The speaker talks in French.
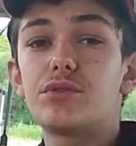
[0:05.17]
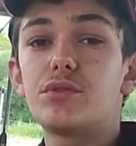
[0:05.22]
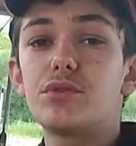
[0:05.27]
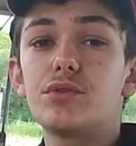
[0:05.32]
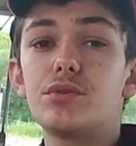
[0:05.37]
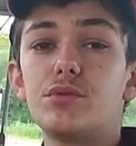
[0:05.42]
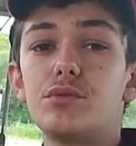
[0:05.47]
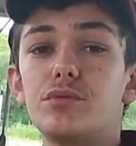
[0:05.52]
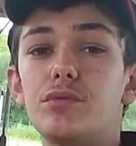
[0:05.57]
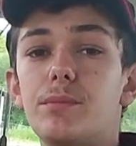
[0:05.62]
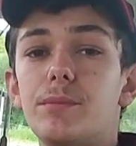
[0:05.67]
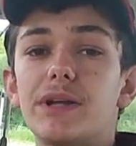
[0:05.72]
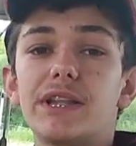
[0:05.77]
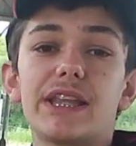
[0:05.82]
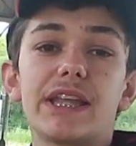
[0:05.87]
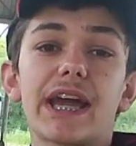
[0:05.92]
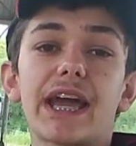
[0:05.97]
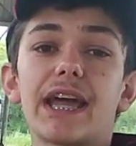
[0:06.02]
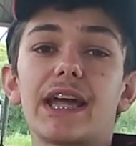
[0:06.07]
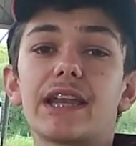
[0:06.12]
deux nouveaux
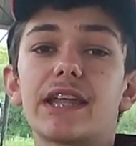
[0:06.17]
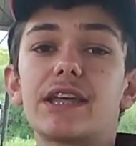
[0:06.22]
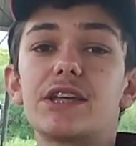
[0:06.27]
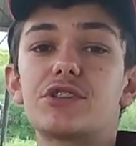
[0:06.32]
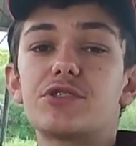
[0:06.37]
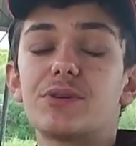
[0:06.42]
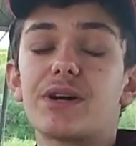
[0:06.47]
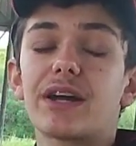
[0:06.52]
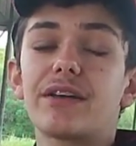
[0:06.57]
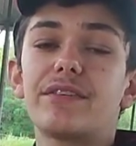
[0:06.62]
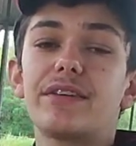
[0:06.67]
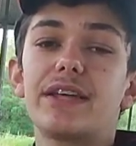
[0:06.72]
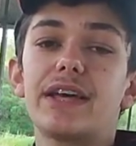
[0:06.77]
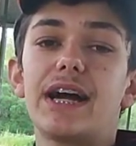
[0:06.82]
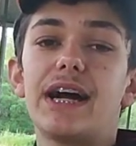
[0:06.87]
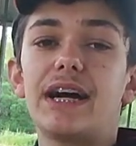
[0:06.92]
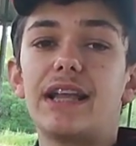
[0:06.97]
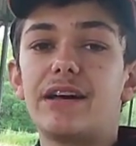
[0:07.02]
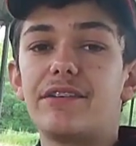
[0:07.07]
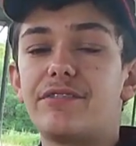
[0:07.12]
matériels qui sont
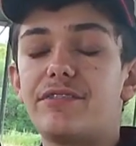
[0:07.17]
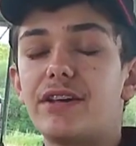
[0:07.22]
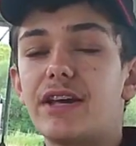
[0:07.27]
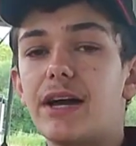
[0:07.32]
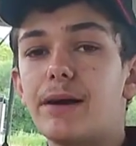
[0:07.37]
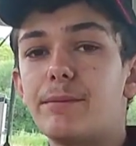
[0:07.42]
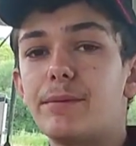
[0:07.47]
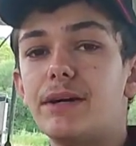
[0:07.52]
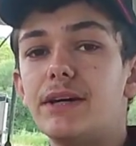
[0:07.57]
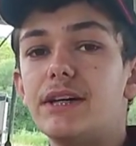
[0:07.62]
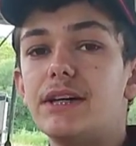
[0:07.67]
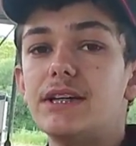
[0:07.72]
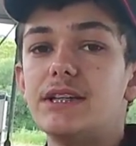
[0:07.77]
arrivés à la ferme.